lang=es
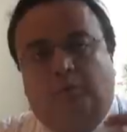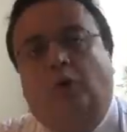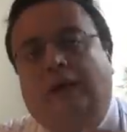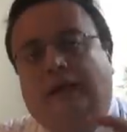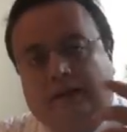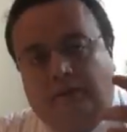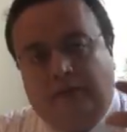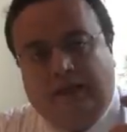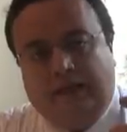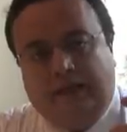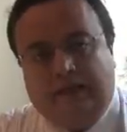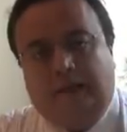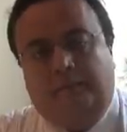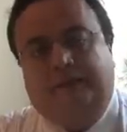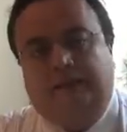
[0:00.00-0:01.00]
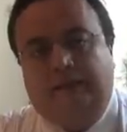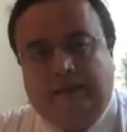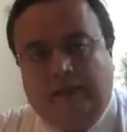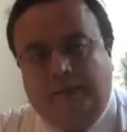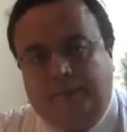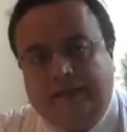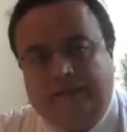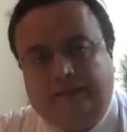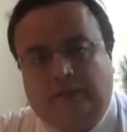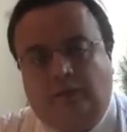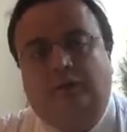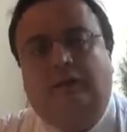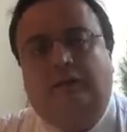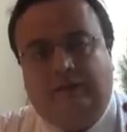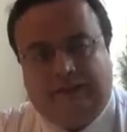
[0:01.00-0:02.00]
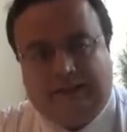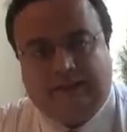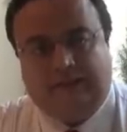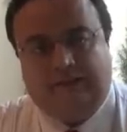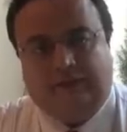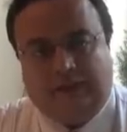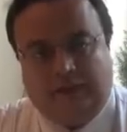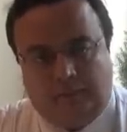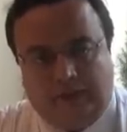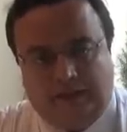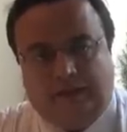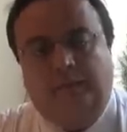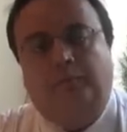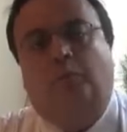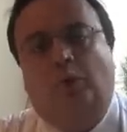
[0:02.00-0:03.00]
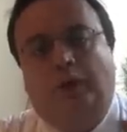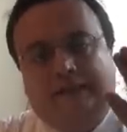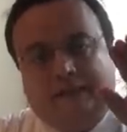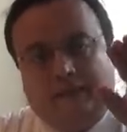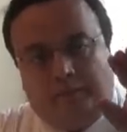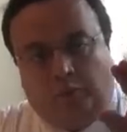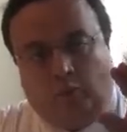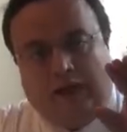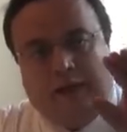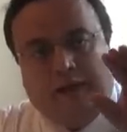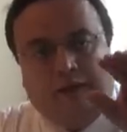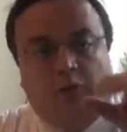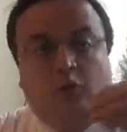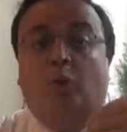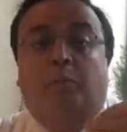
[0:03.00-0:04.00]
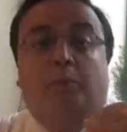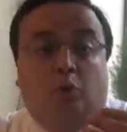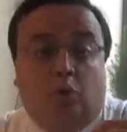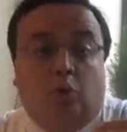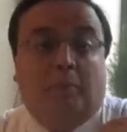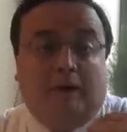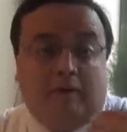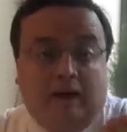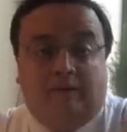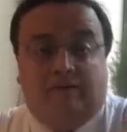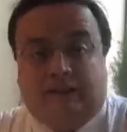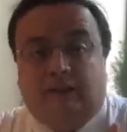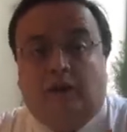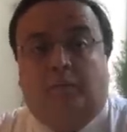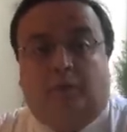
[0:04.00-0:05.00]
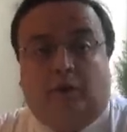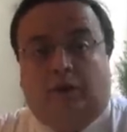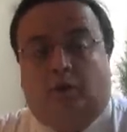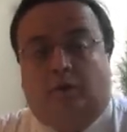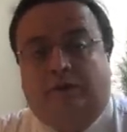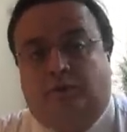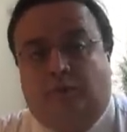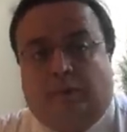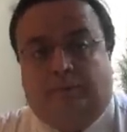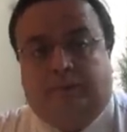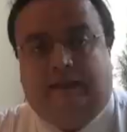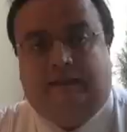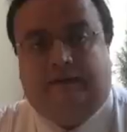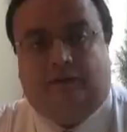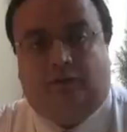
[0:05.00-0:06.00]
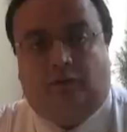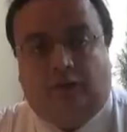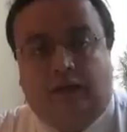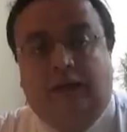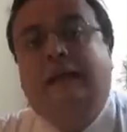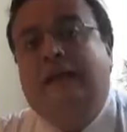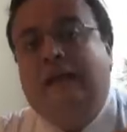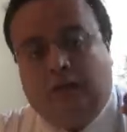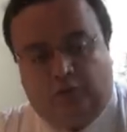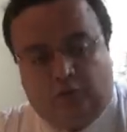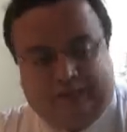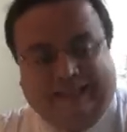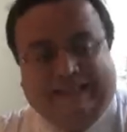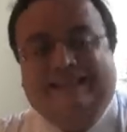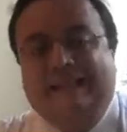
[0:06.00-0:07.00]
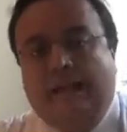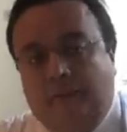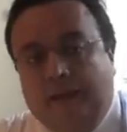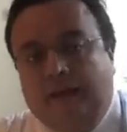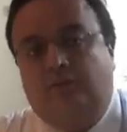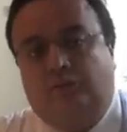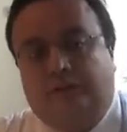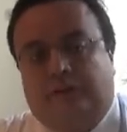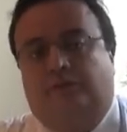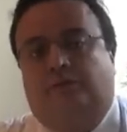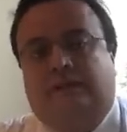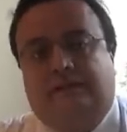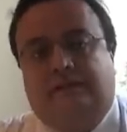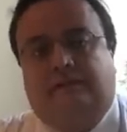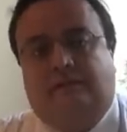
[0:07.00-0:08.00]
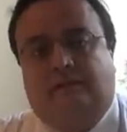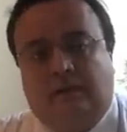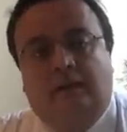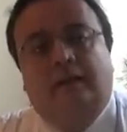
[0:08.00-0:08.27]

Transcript: voy a nivelar el capital de la empresa con el fin de que finalmente pueda, pueda no, no me vea afectado por la norma de subcapitalización. Y ustedes llaman a sus accionistas